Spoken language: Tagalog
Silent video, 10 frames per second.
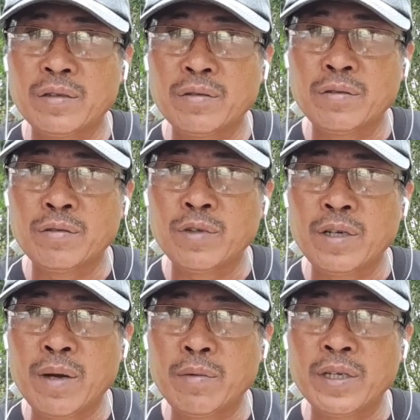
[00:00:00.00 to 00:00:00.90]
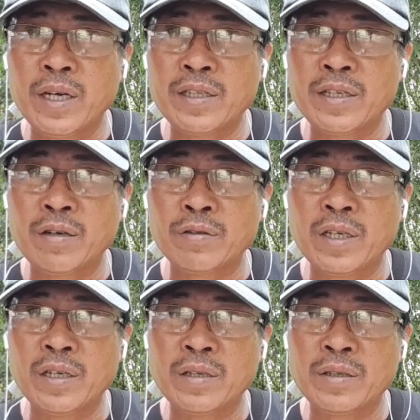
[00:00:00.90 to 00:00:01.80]
so yun muna mabos ang ating
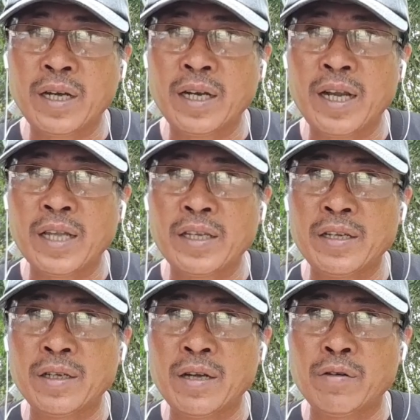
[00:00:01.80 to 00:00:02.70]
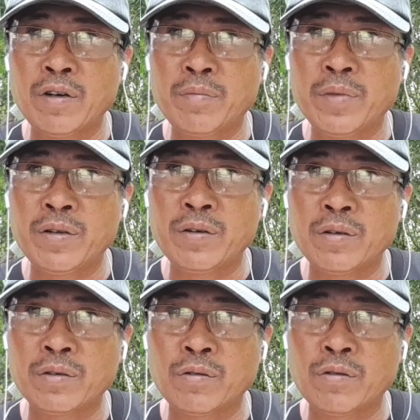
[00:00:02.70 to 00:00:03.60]
sagutin. Saka natin gawin ulit ang video
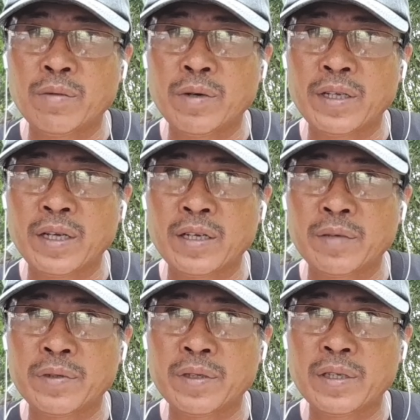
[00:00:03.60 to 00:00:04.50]
yung tungkol naman sa trips.